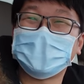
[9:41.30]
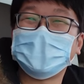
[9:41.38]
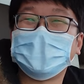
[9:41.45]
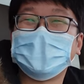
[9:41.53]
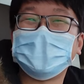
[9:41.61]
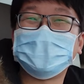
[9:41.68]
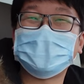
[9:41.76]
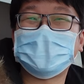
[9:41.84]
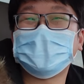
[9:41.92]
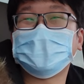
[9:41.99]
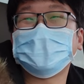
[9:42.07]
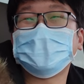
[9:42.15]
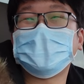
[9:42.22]
对我只
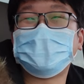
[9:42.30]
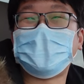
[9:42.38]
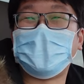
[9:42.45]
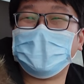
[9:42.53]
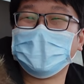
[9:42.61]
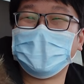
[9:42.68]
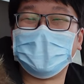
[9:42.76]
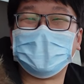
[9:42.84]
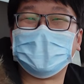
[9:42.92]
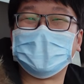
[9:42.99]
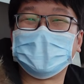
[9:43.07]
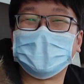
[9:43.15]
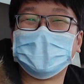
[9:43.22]
是去做个保
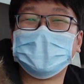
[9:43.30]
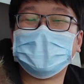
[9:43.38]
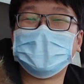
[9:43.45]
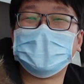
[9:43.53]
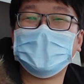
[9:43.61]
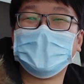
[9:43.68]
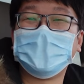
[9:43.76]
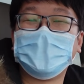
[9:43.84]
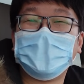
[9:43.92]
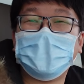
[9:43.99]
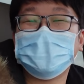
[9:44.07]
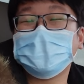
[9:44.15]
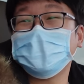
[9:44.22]
养，然后
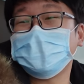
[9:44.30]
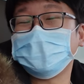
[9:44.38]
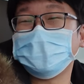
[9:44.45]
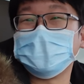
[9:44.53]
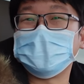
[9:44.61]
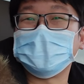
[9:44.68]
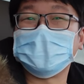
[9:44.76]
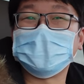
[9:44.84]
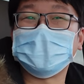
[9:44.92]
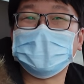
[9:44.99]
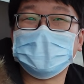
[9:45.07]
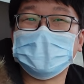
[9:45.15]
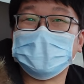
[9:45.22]
还有各种问
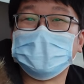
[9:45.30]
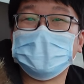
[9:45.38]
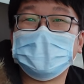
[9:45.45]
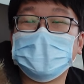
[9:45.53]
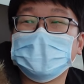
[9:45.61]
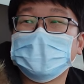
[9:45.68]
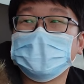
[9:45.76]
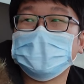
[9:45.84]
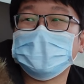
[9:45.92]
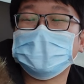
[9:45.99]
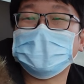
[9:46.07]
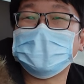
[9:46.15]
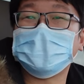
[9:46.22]
题，很多平时
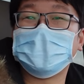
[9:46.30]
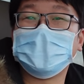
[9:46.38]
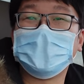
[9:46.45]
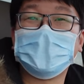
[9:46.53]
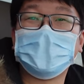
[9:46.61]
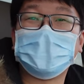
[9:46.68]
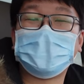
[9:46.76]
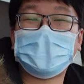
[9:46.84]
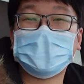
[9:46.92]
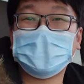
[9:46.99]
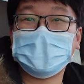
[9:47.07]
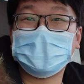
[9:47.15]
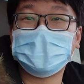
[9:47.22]
就是
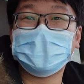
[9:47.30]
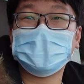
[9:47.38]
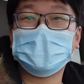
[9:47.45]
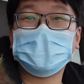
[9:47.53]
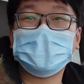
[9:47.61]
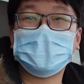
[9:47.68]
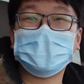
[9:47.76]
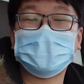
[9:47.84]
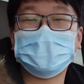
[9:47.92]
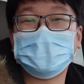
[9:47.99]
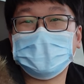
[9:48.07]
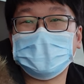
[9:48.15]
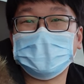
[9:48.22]
发电机、
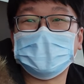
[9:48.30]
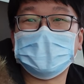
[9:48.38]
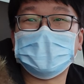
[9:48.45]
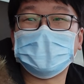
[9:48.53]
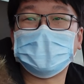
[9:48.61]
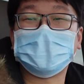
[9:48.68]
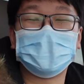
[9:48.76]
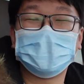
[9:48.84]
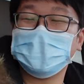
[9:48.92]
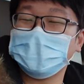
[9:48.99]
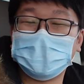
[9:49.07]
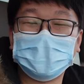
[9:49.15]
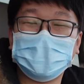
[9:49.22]
座椅等
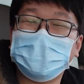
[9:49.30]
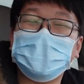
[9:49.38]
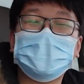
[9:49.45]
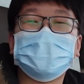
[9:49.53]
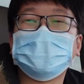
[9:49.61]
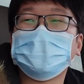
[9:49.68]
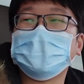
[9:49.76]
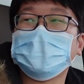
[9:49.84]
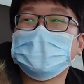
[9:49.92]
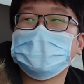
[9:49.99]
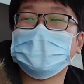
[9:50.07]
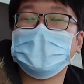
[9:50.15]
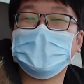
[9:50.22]
等等等，非常多的，
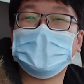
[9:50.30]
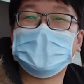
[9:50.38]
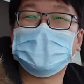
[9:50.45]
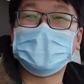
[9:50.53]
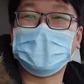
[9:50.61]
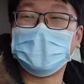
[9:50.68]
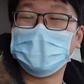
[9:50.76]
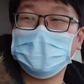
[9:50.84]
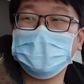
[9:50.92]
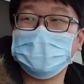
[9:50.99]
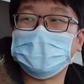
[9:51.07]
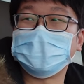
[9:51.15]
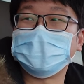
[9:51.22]
就是小
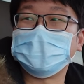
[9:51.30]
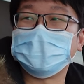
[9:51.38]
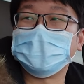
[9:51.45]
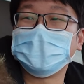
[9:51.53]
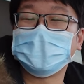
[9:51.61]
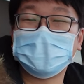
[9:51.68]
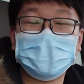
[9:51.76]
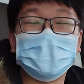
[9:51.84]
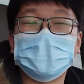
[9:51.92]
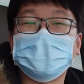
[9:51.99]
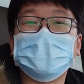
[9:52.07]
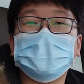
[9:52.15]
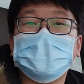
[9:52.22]
问题特
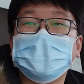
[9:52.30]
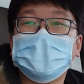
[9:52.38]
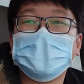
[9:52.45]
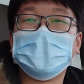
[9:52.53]
别多。